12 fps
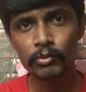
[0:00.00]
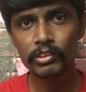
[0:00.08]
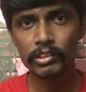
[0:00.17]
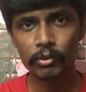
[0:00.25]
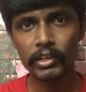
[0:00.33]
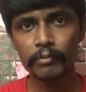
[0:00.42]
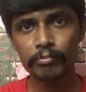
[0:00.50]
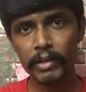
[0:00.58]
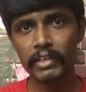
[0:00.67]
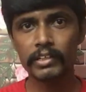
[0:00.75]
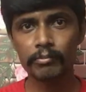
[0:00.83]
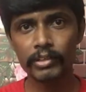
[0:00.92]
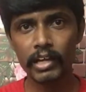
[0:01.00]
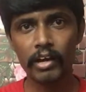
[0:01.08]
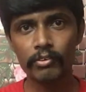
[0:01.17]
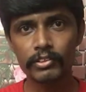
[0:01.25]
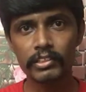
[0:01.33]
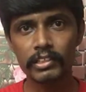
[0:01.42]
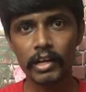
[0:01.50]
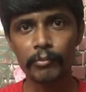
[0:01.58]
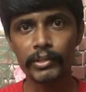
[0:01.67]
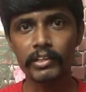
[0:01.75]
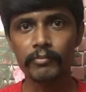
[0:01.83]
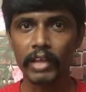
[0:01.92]
இதோட இம்பேக்ட் எப்படி ஆகுது
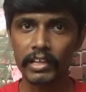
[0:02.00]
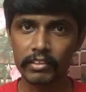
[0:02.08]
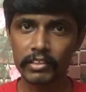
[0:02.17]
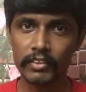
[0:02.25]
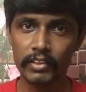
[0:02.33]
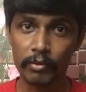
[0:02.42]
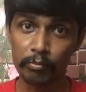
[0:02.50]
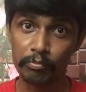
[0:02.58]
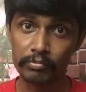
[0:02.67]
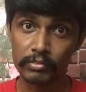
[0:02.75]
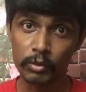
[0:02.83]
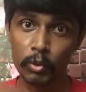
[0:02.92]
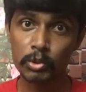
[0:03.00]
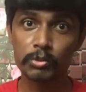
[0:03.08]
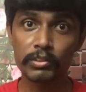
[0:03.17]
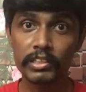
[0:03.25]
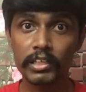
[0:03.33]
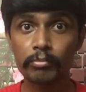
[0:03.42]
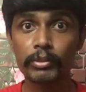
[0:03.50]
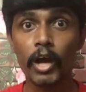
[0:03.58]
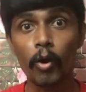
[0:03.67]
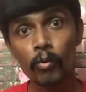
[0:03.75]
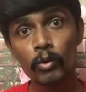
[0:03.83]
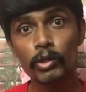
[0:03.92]
அப்படின்னு அதாவது அந்த கோஸ்ட் வந்து எப்படி
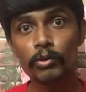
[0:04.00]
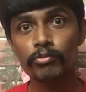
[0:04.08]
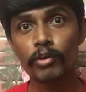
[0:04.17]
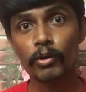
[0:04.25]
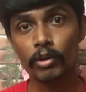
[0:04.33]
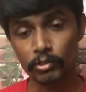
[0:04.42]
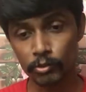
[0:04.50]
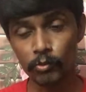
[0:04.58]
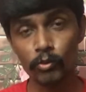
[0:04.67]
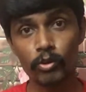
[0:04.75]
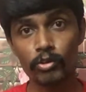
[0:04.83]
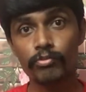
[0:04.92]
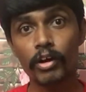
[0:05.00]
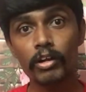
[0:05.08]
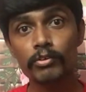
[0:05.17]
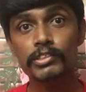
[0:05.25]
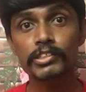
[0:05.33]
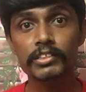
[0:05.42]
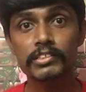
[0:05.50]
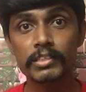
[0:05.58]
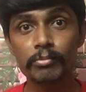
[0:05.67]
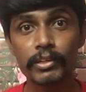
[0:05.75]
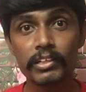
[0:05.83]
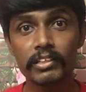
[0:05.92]
அவங்களையும் ஃபாலோ அந்த இவங்களோட ஃபாலோவர்ஸையும்
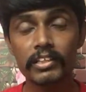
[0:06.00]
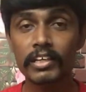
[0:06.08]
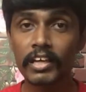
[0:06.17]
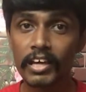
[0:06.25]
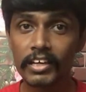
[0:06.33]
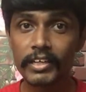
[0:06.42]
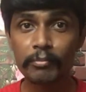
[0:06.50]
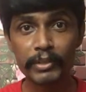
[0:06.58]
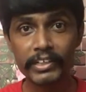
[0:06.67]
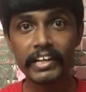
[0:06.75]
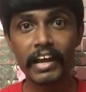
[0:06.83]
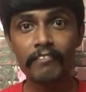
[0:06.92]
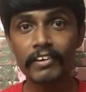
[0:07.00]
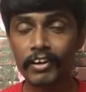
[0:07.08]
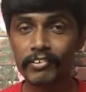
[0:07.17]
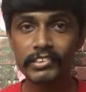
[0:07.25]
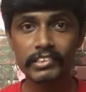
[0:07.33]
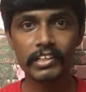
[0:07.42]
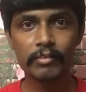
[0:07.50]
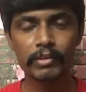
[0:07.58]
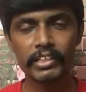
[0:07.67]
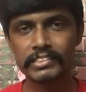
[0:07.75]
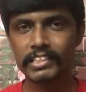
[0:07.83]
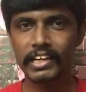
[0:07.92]
டிஸ்டர்ப் பண்ணுது எப்படி ட்ராவல் ஆகுதுன்ற
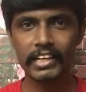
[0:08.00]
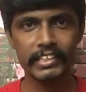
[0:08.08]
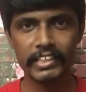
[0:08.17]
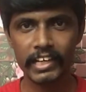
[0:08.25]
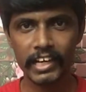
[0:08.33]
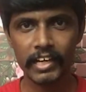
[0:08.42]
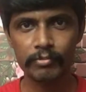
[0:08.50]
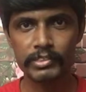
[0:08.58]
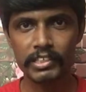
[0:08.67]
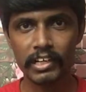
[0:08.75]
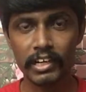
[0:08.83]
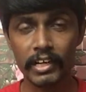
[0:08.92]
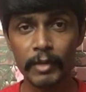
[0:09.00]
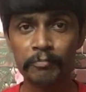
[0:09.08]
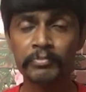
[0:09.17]
மாதிரி சில கதைங்கள்லாம் காமிச்சிருக்காங்க